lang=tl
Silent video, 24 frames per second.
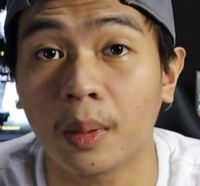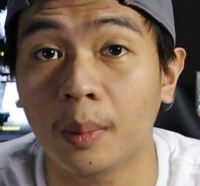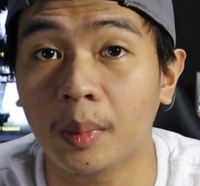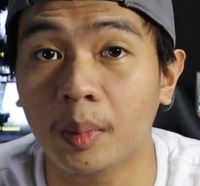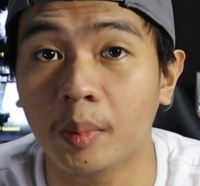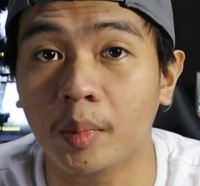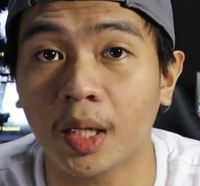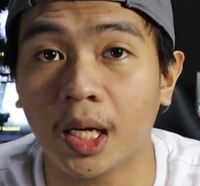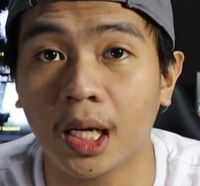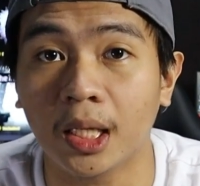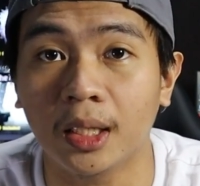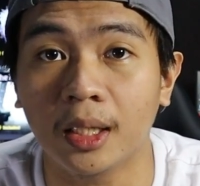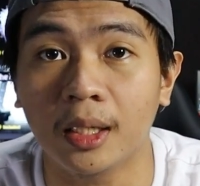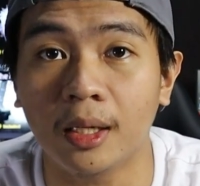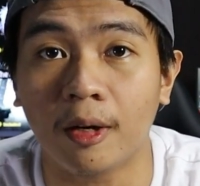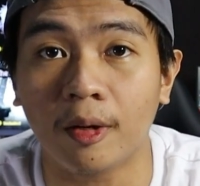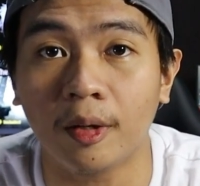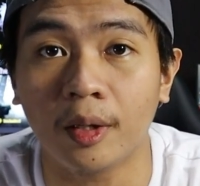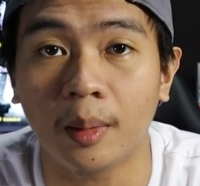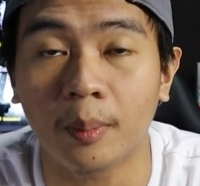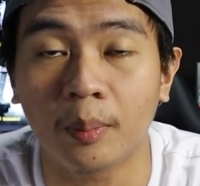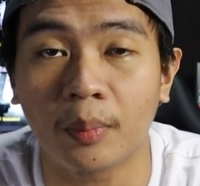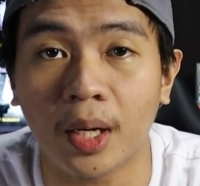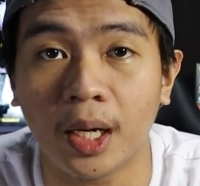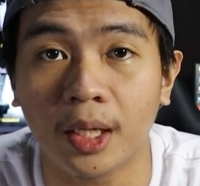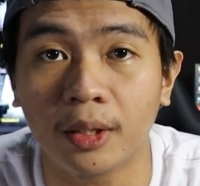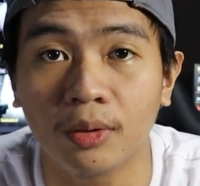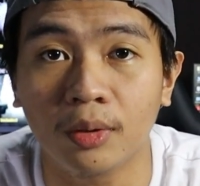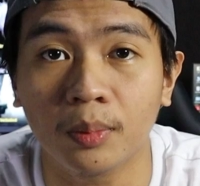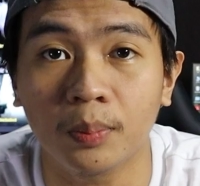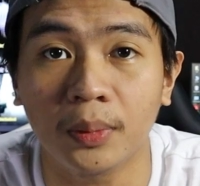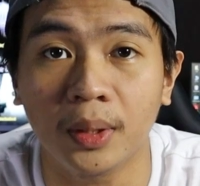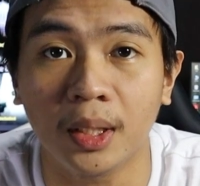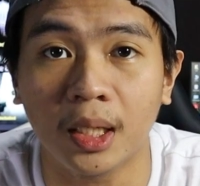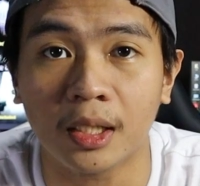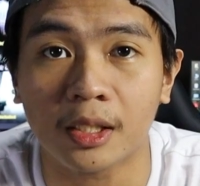mamimigay din ako ng brand
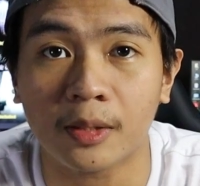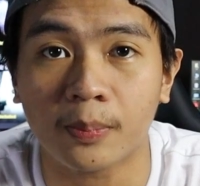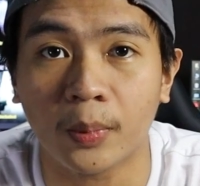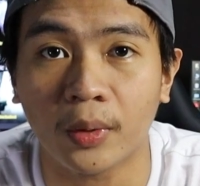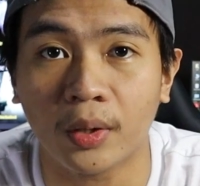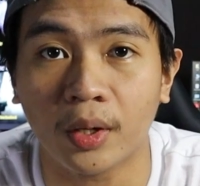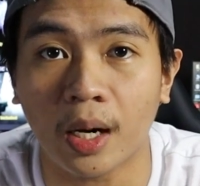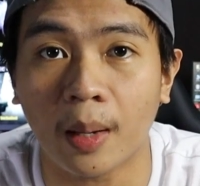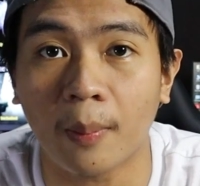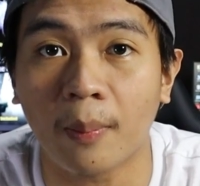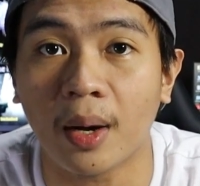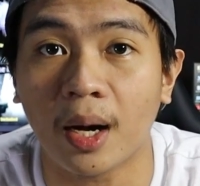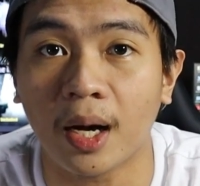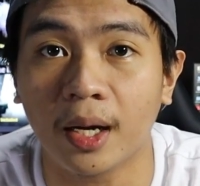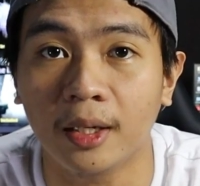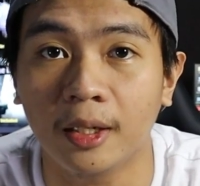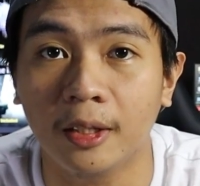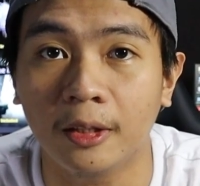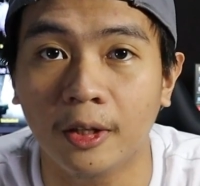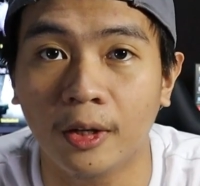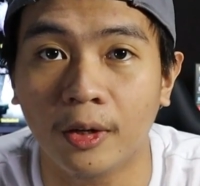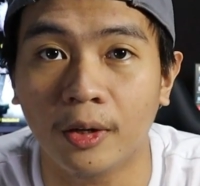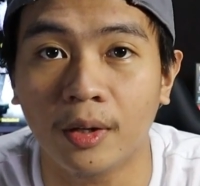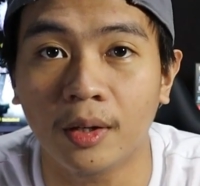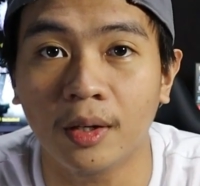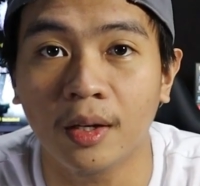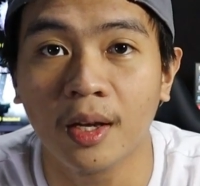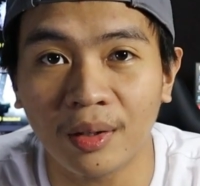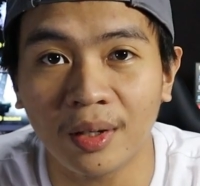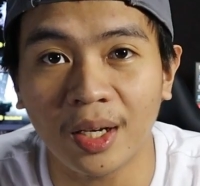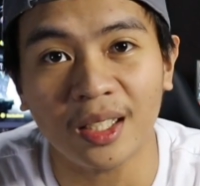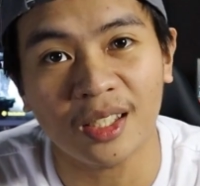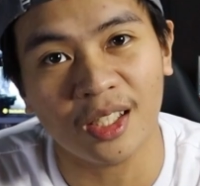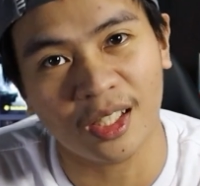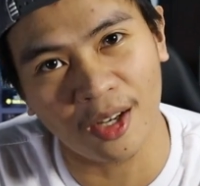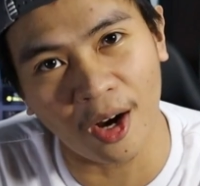new PS4. Abangan ninyo yun. So
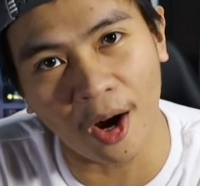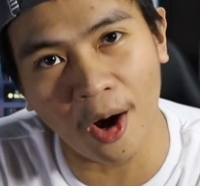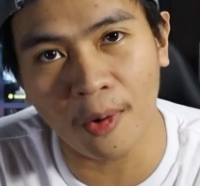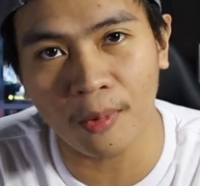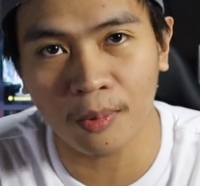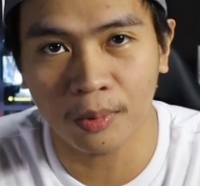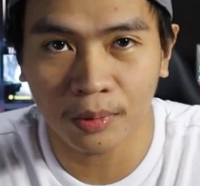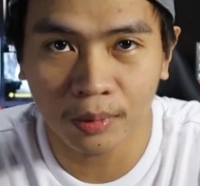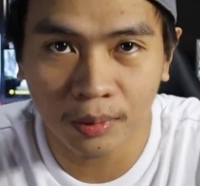let's go!